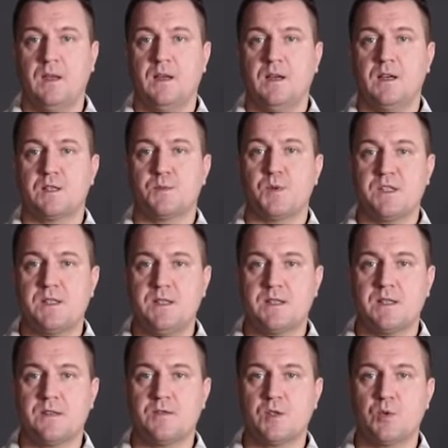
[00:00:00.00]

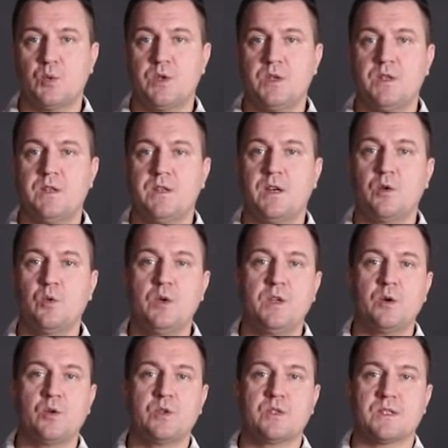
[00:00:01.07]
Экспозиция в студии
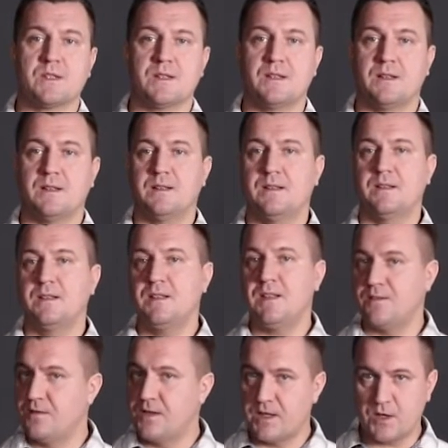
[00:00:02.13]
регулируется
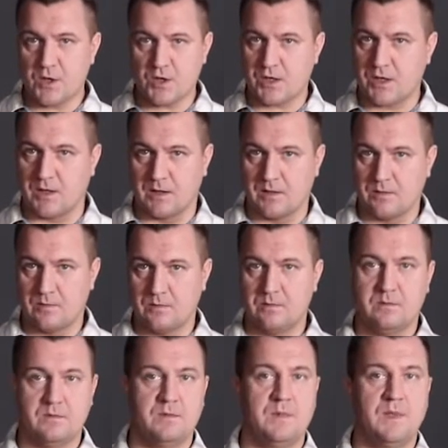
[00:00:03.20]
не выдержкой,
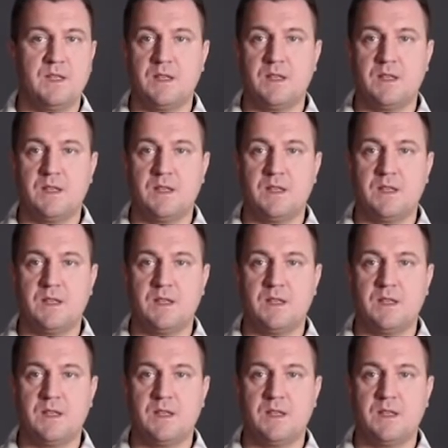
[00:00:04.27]
не